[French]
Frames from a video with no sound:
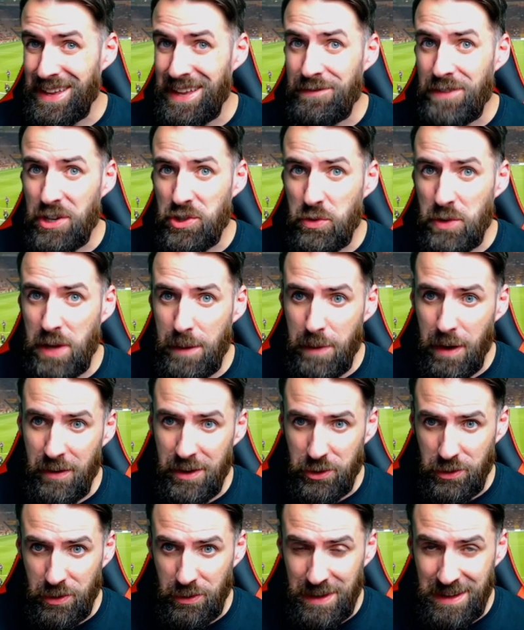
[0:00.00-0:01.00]
et va jouer là-bas
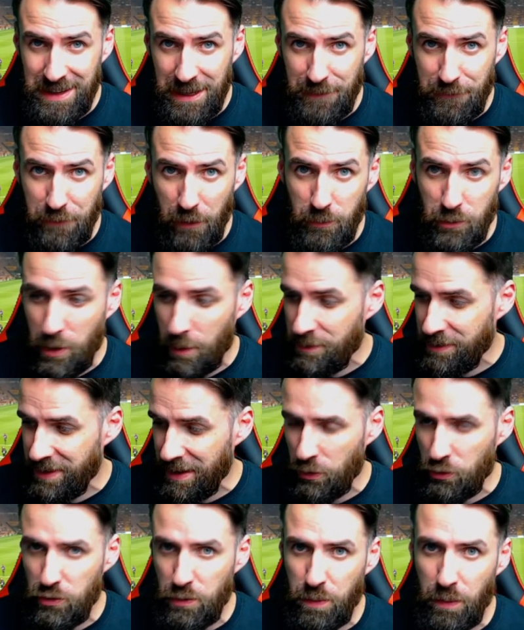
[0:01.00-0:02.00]
avec une état de forme comme
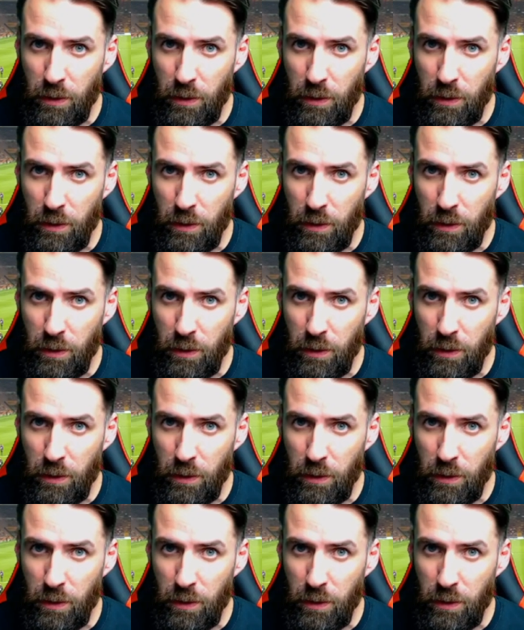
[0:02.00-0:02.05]
ça quand tu